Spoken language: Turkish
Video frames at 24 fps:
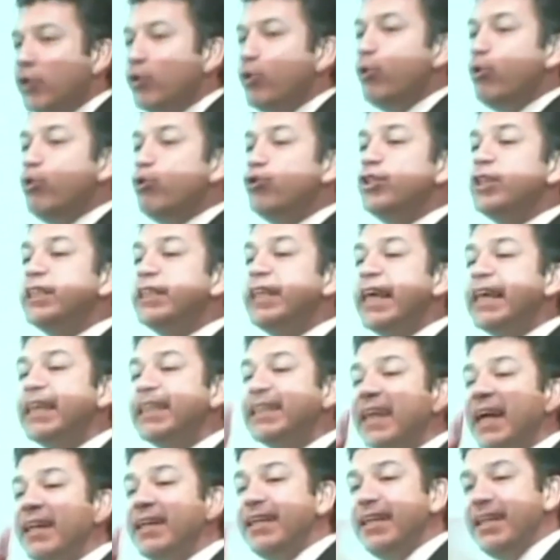Yüzde
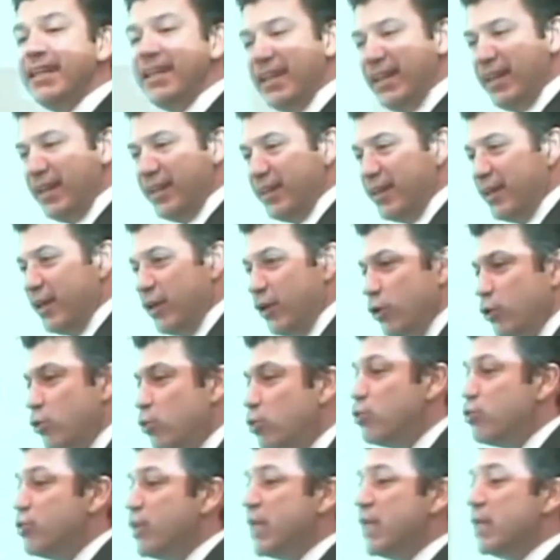seksen dinleyin,
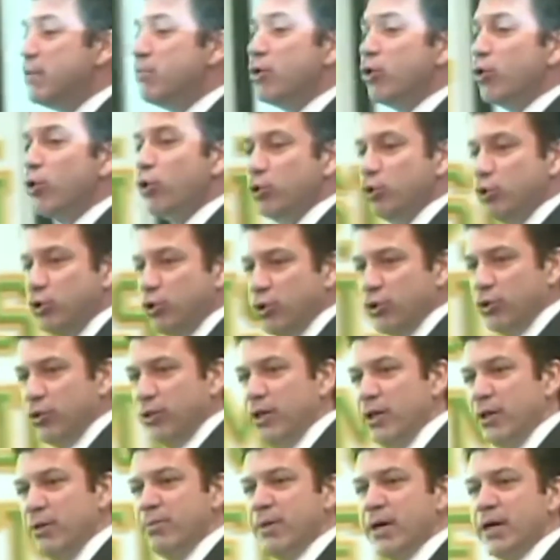yüzde yirmi konuşun.
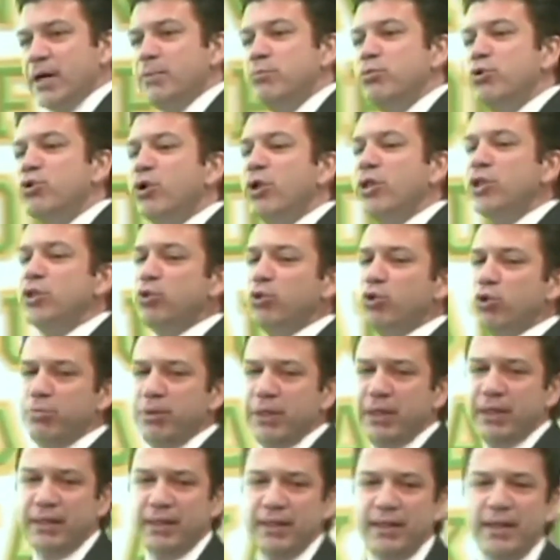Bakın bu kuralı hiç unutmayın.